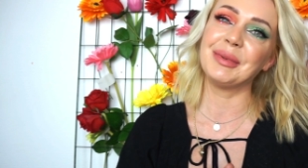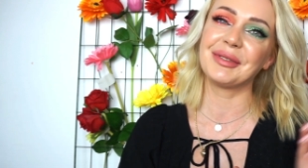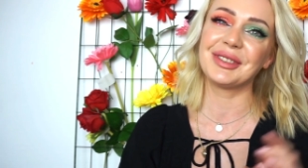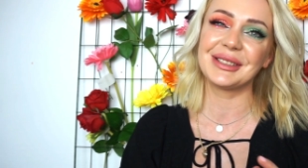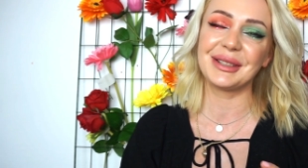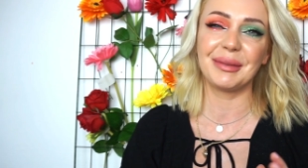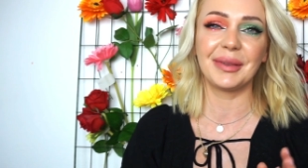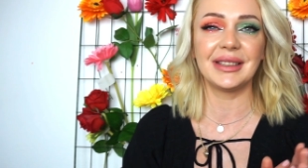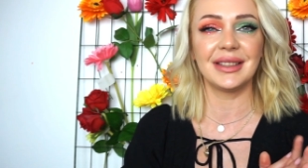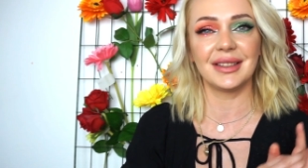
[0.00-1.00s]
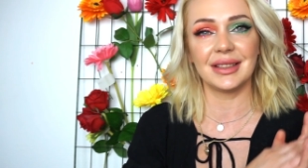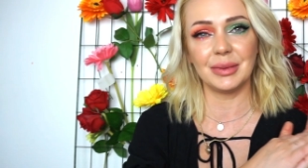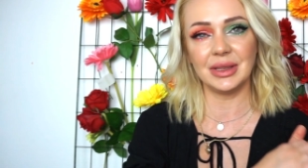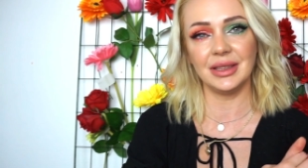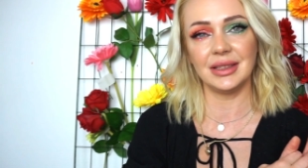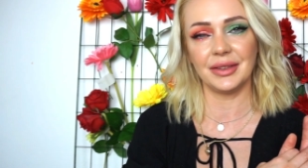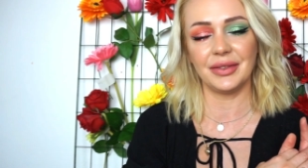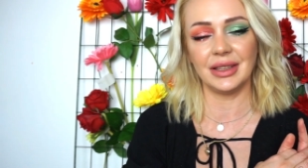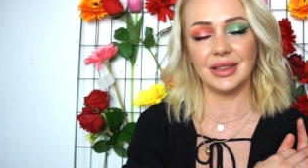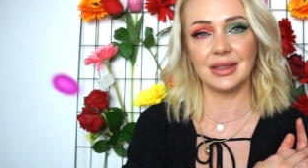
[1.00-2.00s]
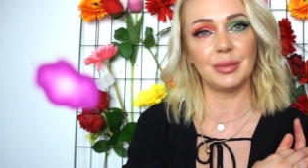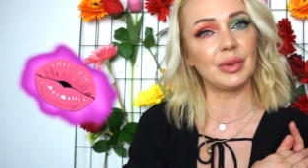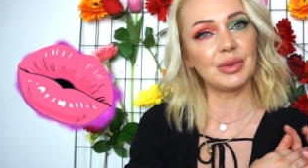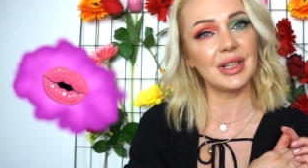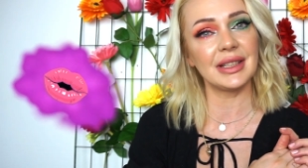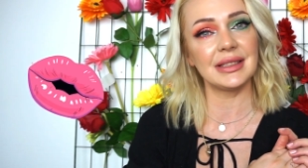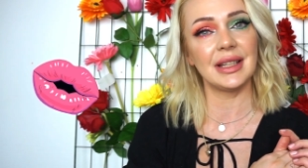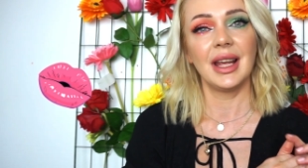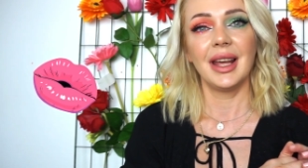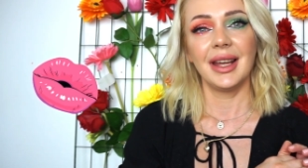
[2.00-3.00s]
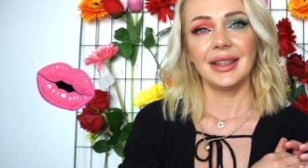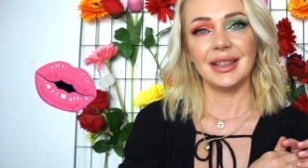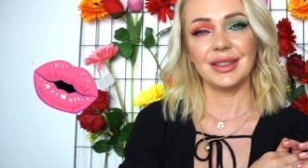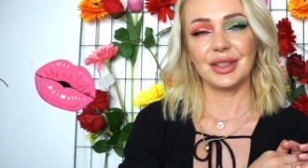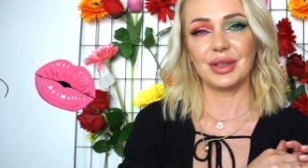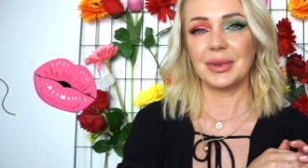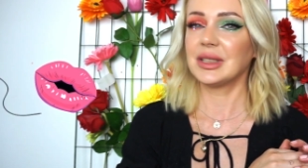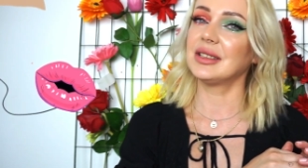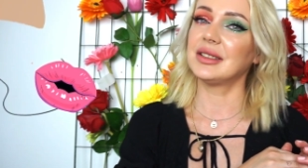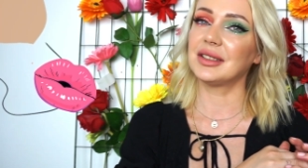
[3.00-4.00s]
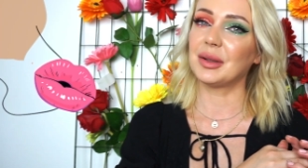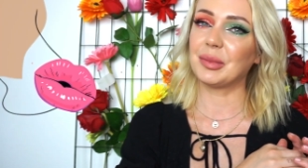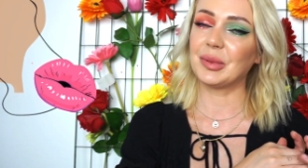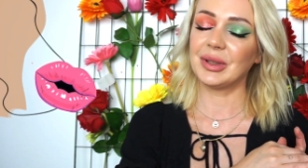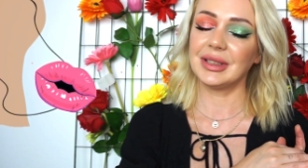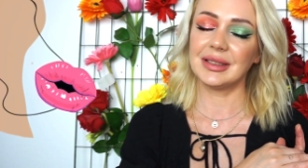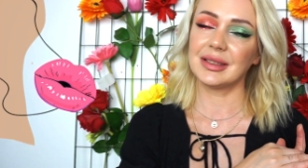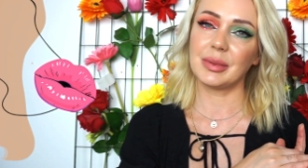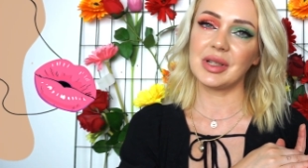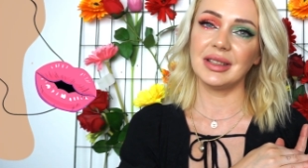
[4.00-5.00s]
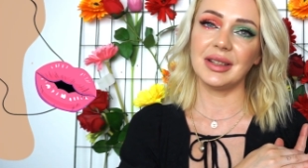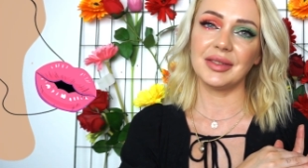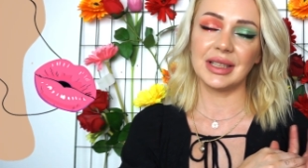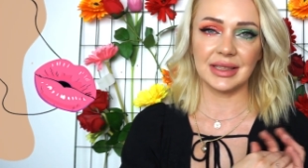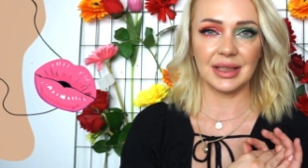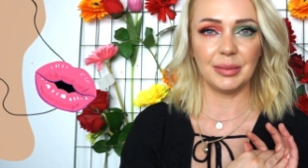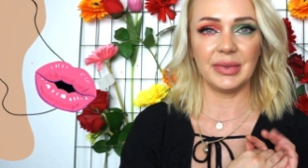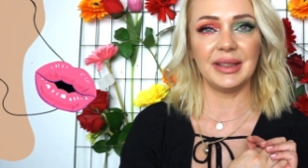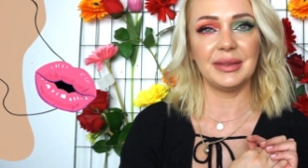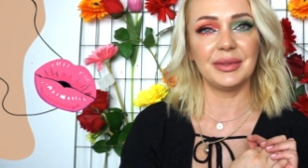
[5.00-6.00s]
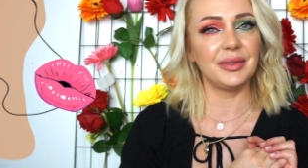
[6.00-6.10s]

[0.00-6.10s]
mimo wszystko mam nadzieję, że spędziliście fajnie ze mną czas. Także trzymajcie się ciepło i do zobaczenia w następnym